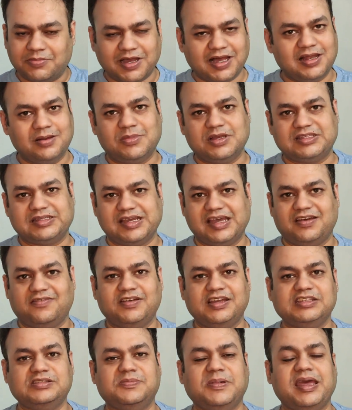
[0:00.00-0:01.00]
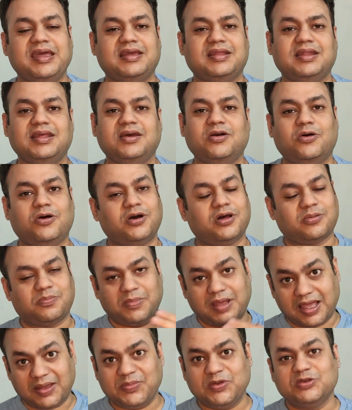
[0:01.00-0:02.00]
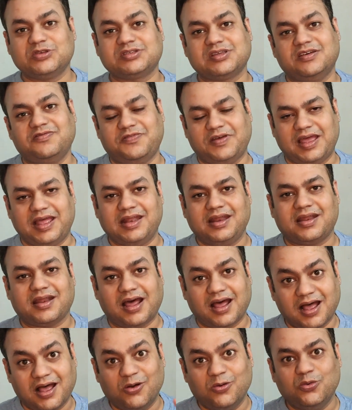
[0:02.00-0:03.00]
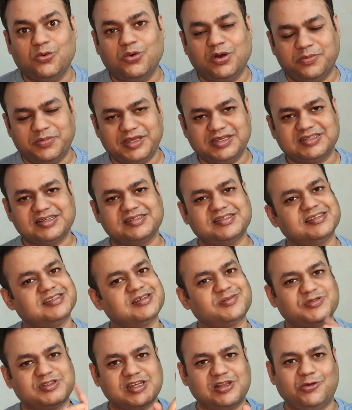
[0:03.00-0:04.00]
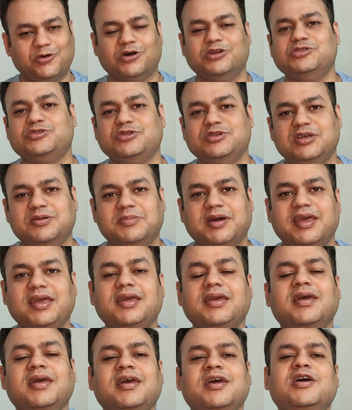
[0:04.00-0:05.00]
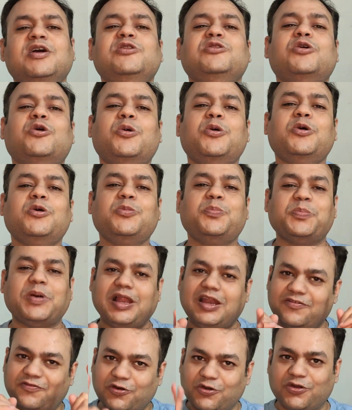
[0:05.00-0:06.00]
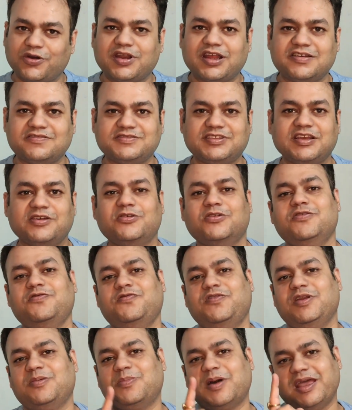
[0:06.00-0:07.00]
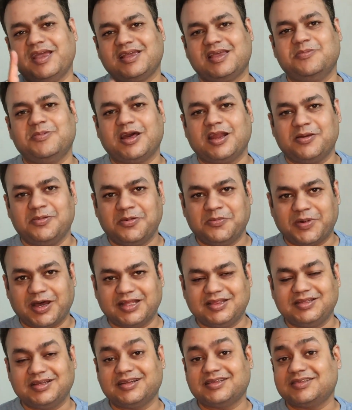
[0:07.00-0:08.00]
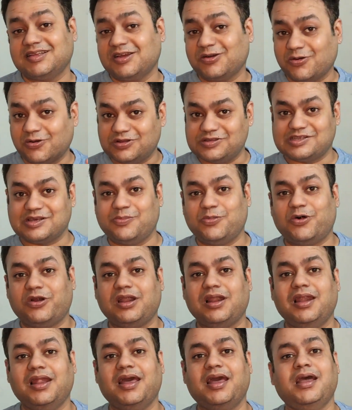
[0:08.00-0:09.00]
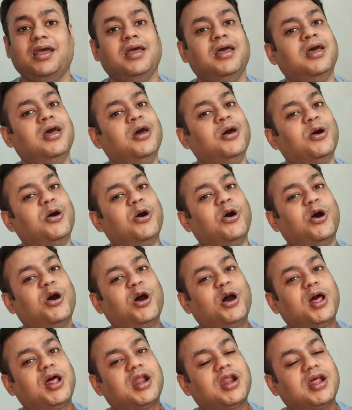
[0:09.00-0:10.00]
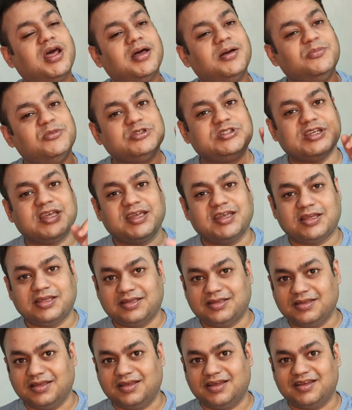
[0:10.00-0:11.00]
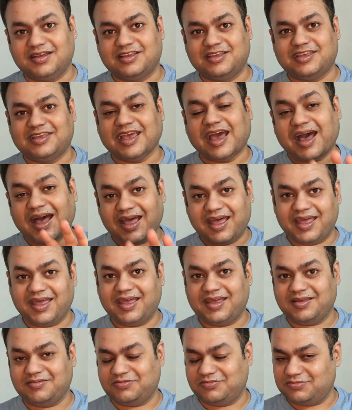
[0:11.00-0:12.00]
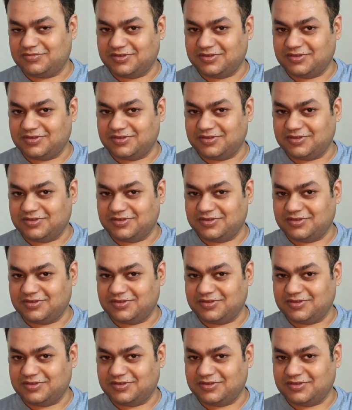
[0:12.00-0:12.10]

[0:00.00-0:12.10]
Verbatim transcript: धमाल मचाया हुआ है इस बाइक ने और मैं भी उसका फैन रहा हूँ हमेशा से जब से लॉन्च हुई है बाइक तो पहले फोटोग्राफ देखो फिर बाइक के बारे में बात करते हैं कौन सा मॉडल है और मुझे क्या है